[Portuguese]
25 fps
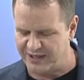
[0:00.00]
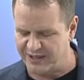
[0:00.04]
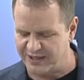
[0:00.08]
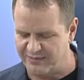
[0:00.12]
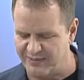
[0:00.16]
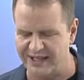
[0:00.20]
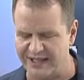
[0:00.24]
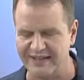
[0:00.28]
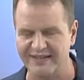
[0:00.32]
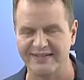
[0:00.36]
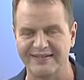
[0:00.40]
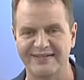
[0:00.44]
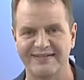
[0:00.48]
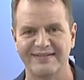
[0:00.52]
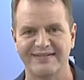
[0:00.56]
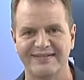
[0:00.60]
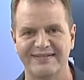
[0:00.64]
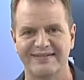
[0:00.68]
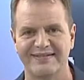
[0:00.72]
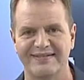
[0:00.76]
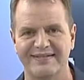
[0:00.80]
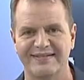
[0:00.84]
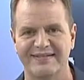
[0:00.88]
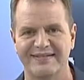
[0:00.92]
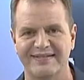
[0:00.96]
ama,
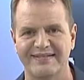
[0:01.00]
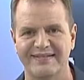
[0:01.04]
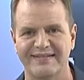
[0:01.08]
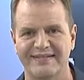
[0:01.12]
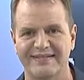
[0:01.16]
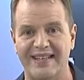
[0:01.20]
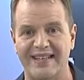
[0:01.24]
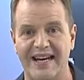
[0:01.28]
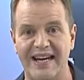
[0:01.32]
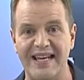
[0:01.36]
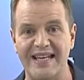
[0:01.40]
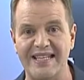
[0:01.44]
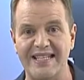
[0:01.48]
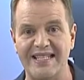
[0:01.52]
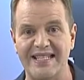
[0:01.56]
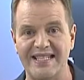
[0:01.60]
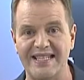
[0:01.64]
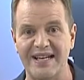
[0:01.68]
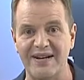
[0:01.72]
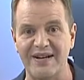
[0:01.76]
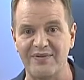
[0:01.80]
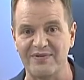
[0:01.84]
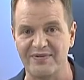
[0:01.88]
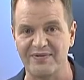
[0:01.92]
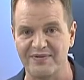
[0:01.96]

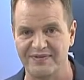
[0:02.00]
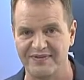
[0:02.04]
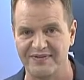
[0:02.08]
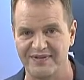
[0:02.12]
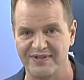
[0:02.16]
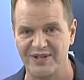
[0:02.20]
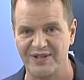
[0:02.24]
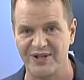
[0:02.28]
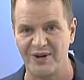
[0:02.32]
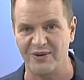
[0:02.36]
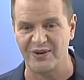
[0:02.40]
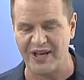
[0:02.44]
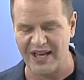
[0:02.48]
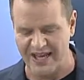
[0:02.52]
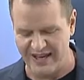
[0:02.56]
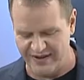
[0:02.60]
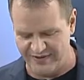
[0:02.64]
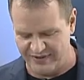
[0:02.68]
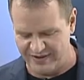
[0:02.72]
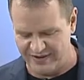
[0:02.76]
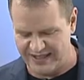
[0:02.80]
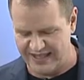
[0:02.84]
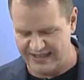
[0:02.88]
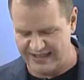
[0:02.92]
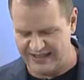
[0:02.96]
traição de alguém que
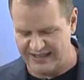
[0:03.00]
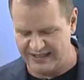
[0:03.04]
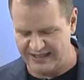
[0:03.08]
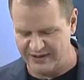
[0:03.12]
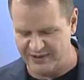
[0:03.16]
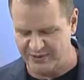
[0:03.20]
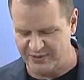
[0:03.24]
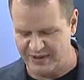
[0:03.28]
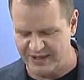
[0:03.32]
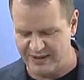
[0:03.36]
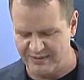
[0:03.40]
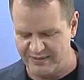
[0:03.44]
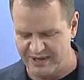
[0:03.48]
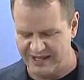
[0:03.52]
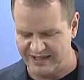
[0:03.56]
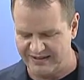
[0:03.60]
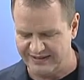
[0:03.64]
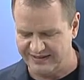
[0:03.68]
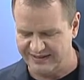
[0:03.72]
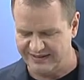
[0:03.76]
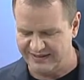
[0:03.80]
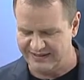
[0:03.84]
você tanto ama.